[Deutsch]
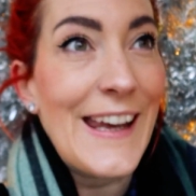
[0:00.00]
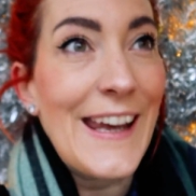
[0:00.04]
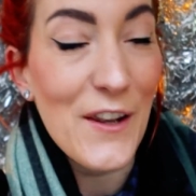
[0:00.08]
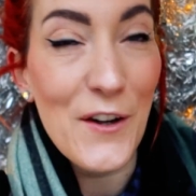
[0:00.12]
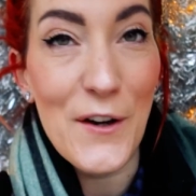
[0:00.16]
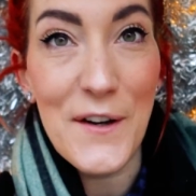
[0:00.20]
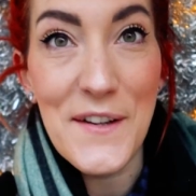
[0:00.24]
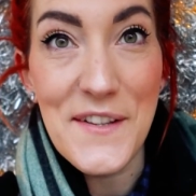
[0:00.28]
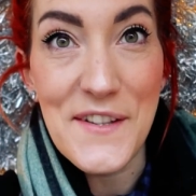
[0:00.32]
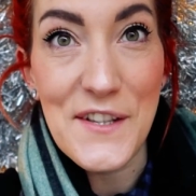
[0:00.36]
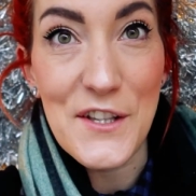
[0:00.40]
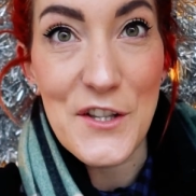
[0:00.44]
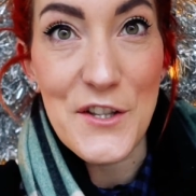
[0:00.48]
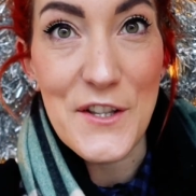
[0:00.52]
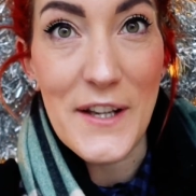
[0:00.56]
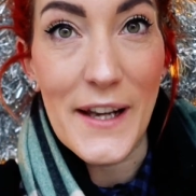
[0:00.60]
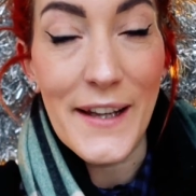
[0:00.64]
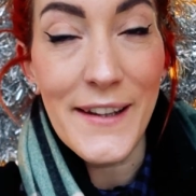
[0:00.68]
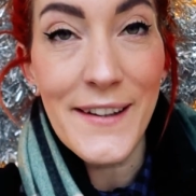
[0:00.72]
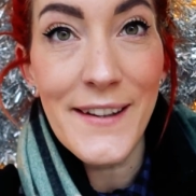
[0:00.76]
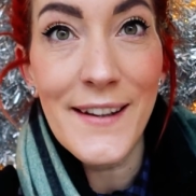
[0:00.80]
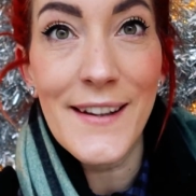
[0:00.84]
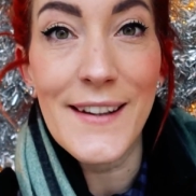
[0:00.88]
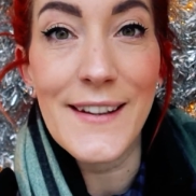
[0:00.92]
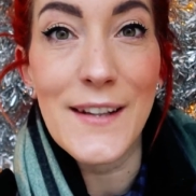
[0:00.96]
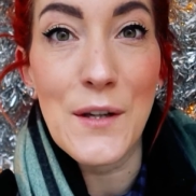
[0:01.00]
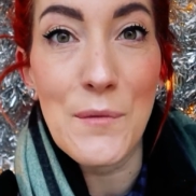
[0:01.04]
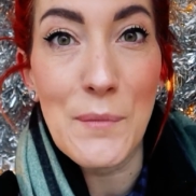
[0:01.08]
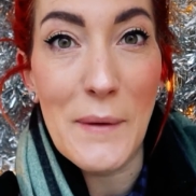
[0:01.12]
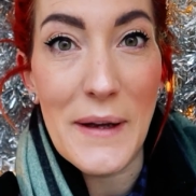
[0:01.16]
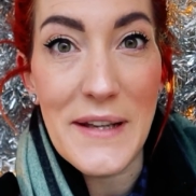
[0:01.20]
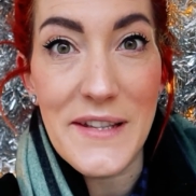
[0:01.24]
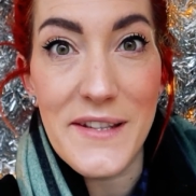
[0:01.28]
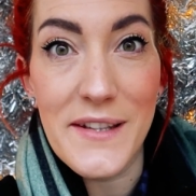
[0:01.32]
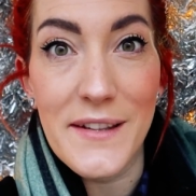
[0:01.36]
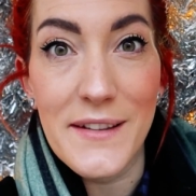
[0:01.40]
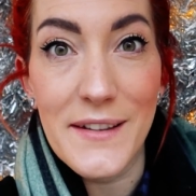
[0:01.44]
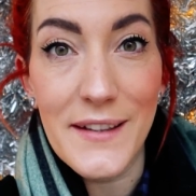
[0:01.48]
Neuester Stand, ich habe
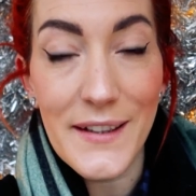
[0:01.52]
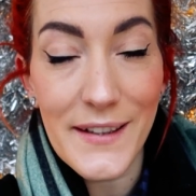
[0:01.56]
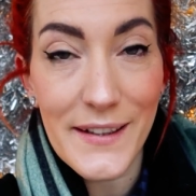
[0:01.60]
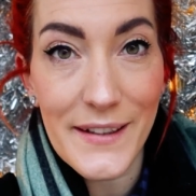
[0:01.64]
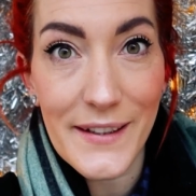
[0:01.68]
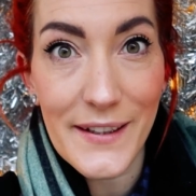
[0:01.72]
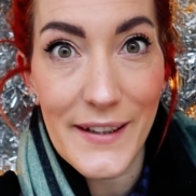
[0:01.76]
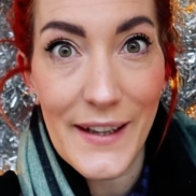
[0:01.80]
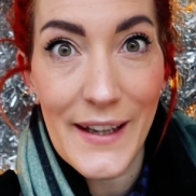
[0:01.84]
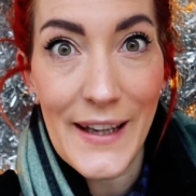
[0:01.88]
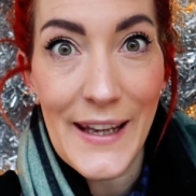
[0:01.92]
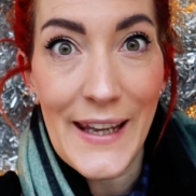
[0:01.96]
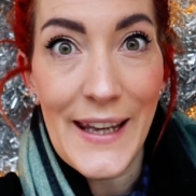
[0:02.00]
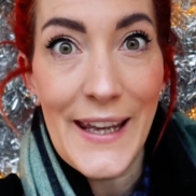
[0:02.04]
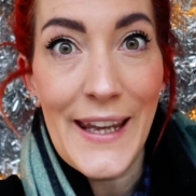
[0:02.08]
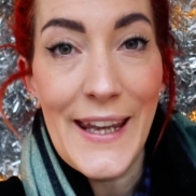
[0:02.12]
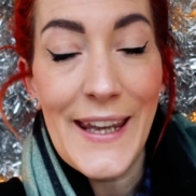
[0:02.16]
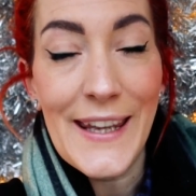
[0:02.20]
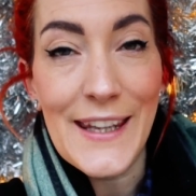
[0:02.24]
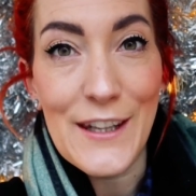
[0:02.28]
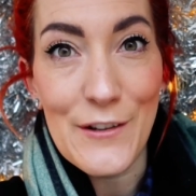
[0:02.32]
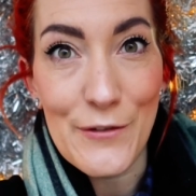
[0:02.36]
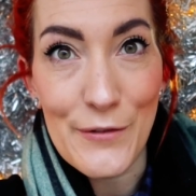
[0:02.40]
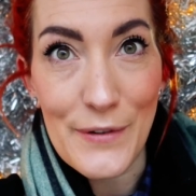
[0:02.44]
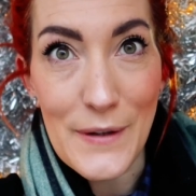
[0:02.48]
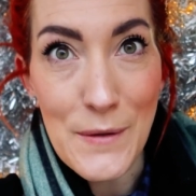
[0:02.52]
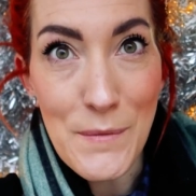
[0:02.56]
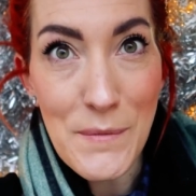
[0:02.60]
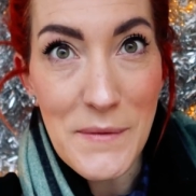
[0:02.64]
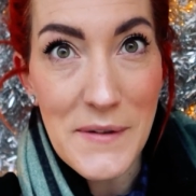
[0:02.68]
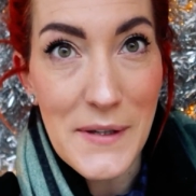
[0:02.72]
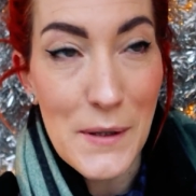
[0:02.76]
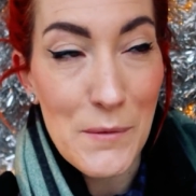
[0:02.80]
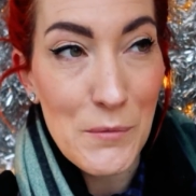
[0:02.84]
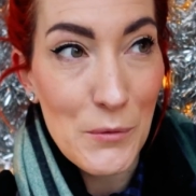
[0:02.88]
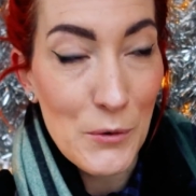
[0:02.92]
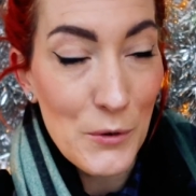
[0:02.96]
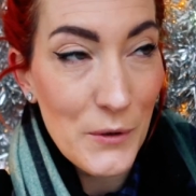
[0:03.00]
gestern nicht
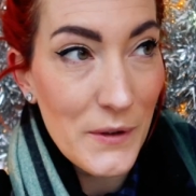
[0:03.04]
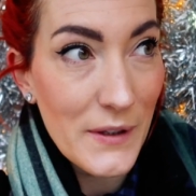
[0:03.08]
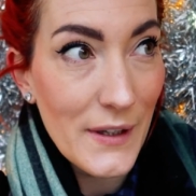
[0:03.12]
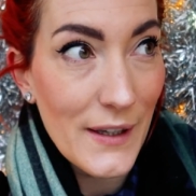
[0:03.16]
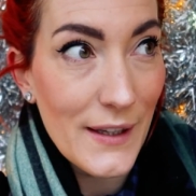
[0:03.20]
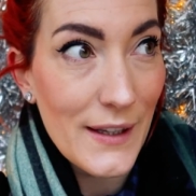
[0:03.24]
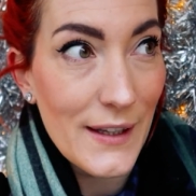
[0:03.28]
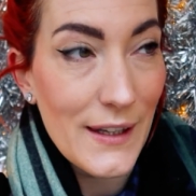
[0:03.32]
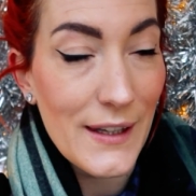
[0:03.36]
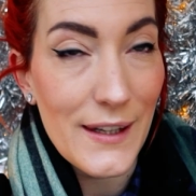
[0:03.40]
gefilmt am Montag.